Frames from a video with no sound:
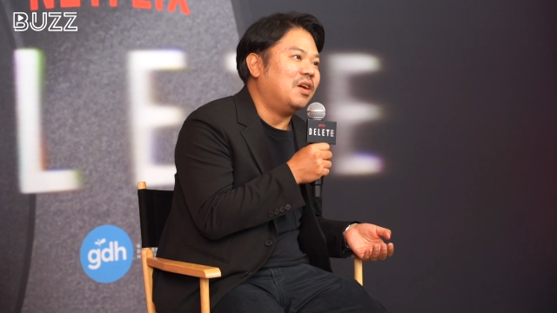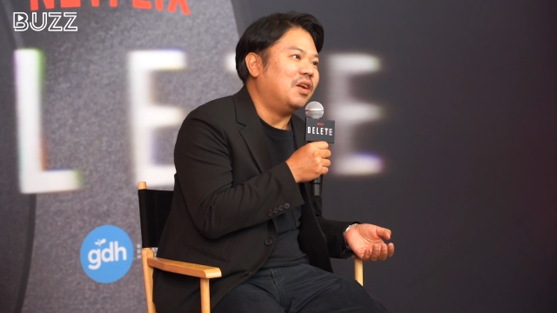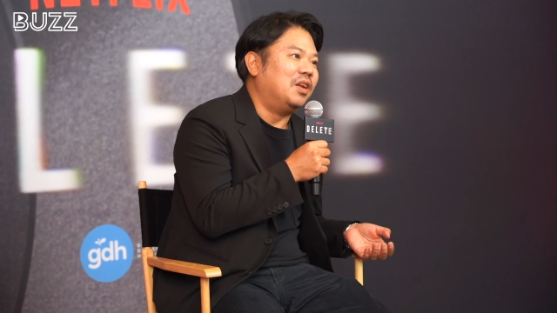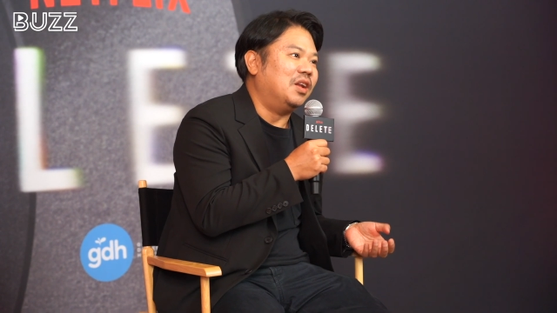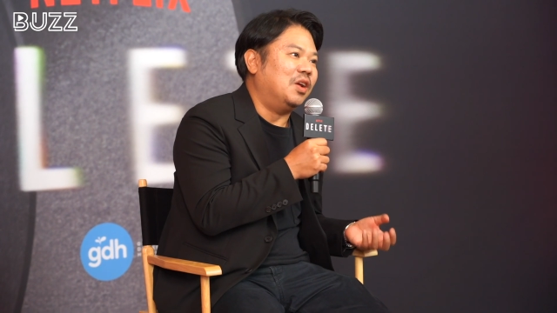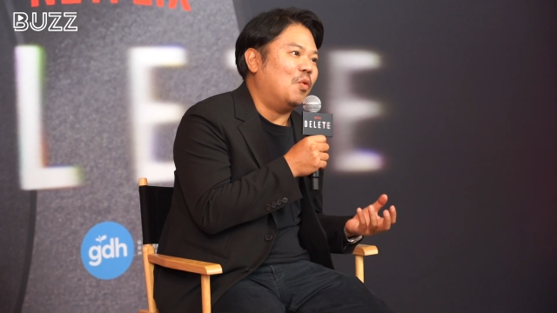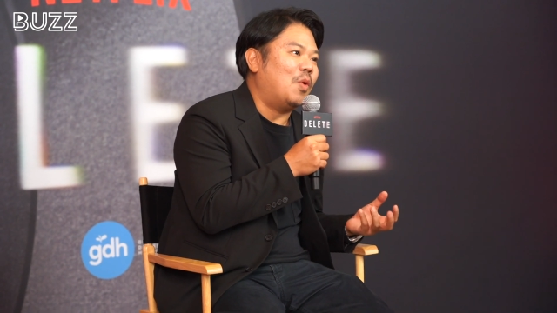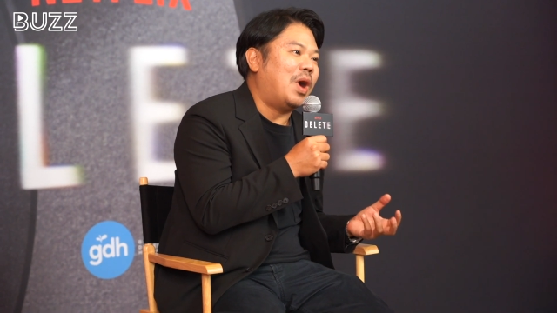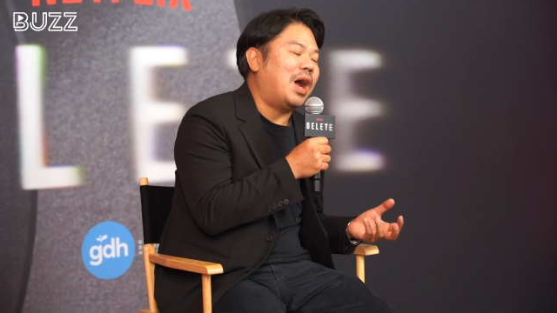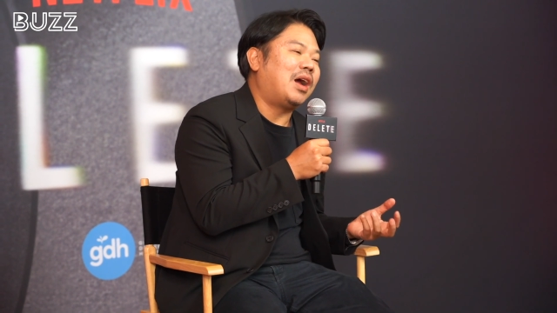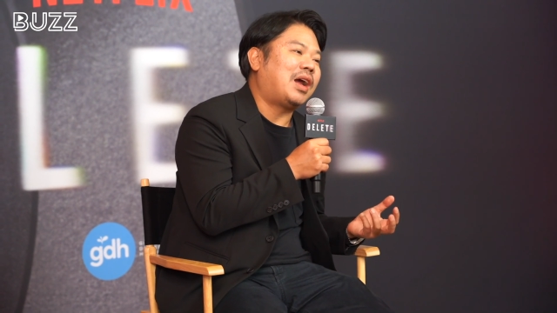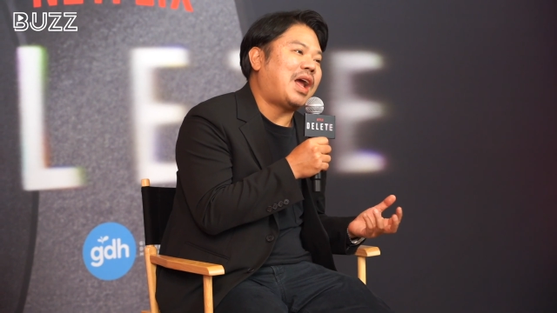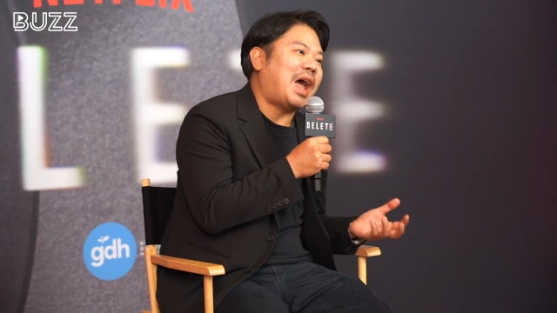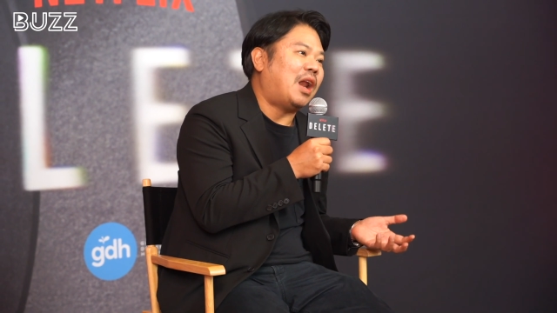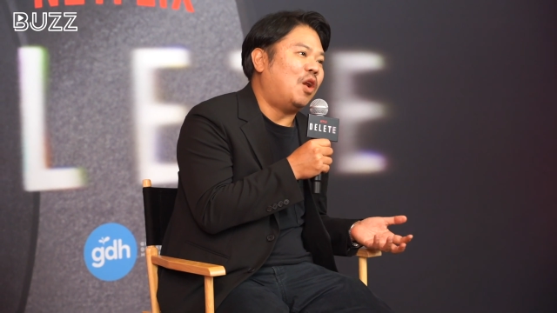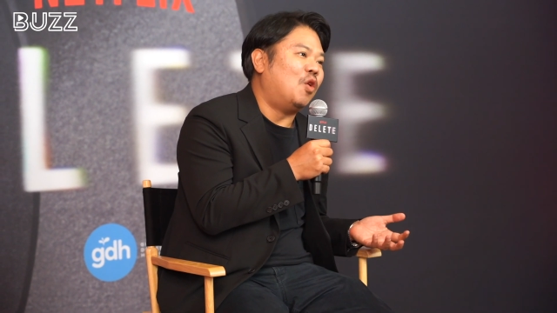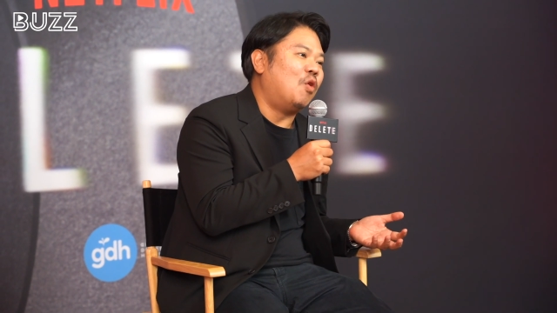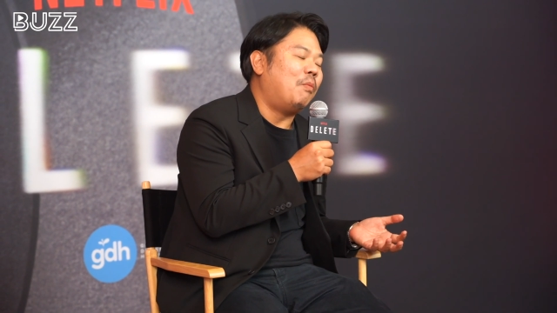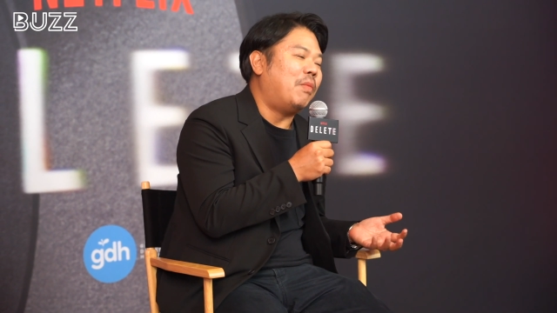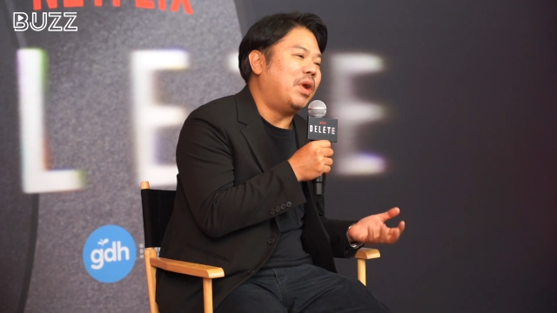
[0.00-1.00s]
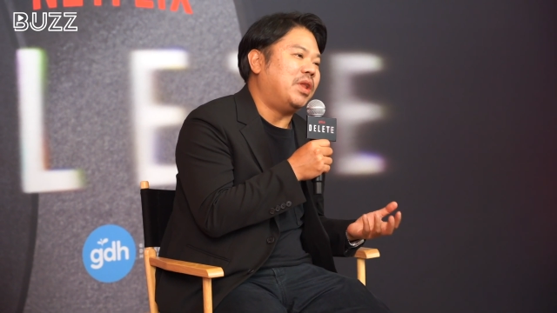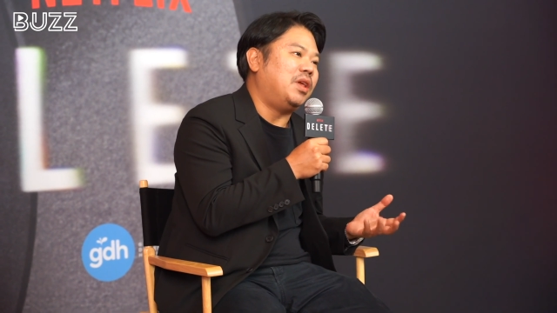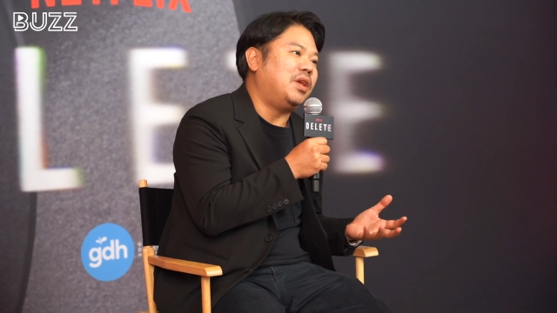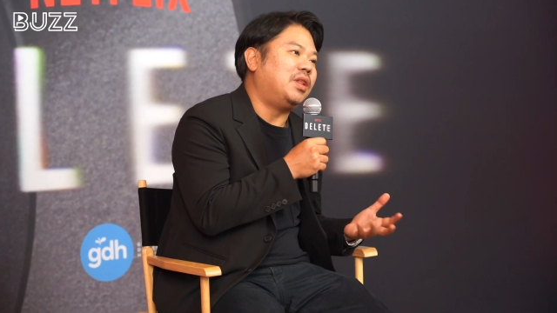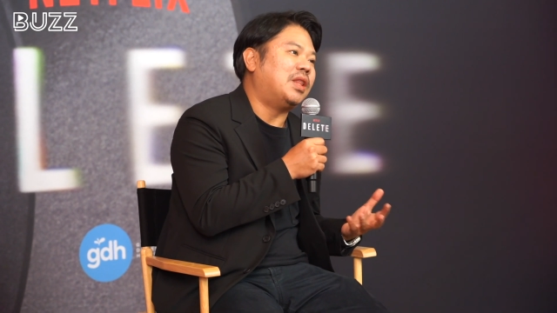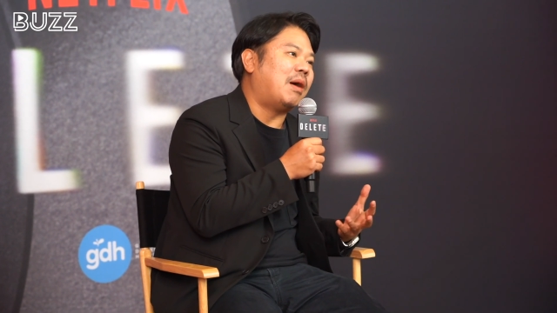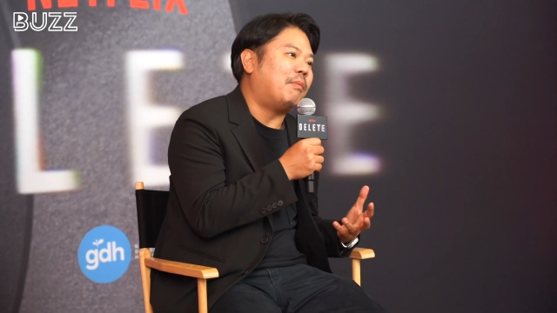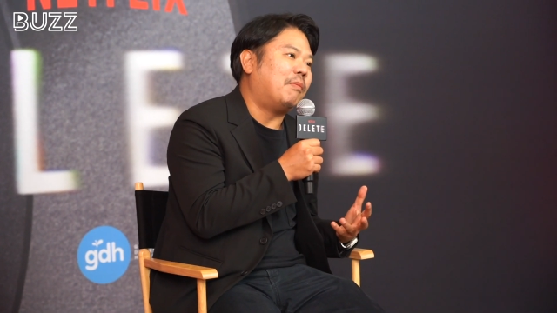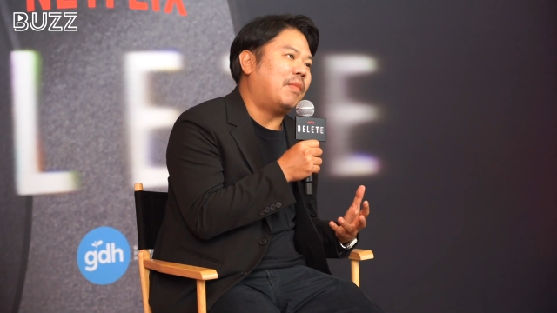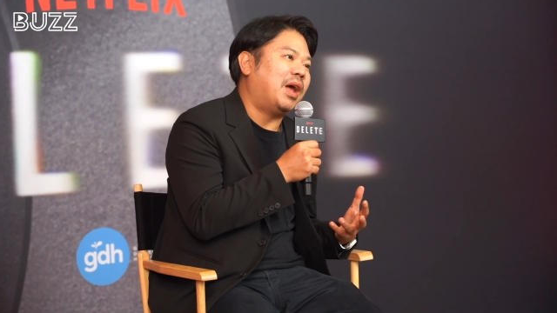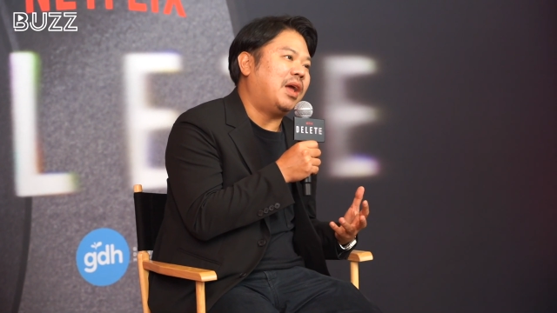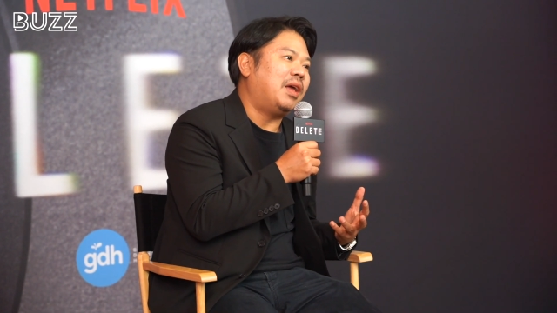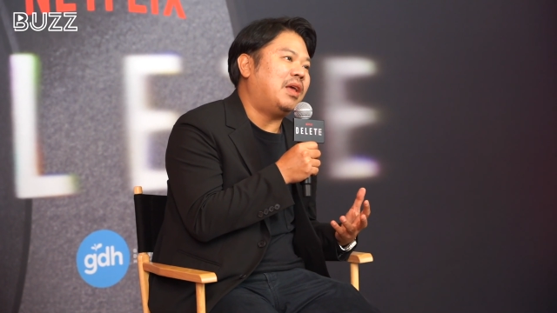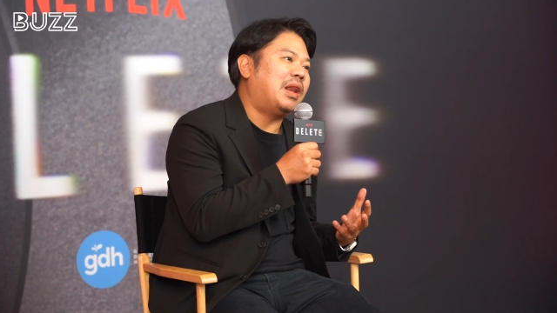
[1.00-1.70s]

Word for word: หรือว่าการลบมันยิ่งทำให้